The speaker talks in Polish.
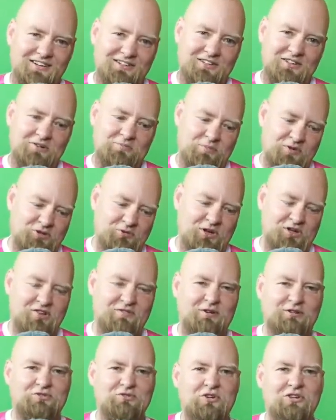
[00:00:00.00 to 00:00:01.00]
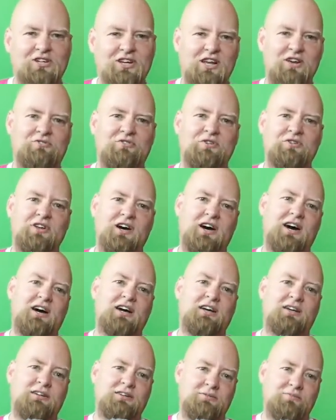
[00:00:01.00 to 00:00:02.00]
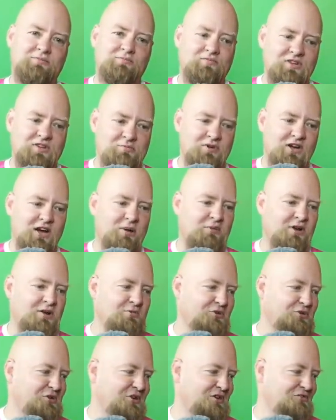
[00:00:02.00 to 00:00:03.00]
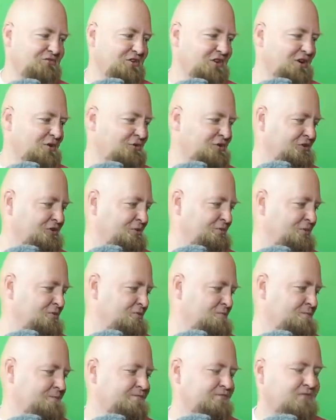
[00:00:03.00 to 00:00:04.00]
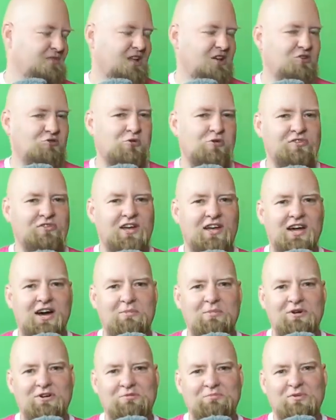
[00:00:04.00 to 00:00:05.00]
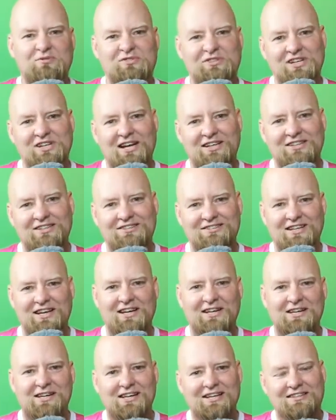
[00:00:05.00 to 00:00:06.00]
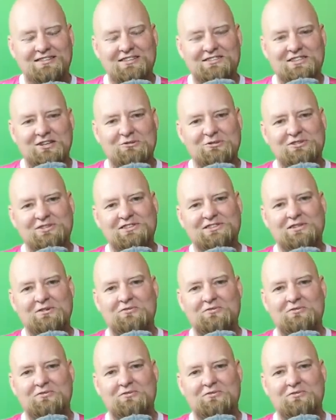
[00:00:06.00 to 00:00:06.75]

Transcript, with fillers: I podładował swój telefon, a tym kablem, który wyjął, no to był główny kabel odpowiedzialny za, za cały system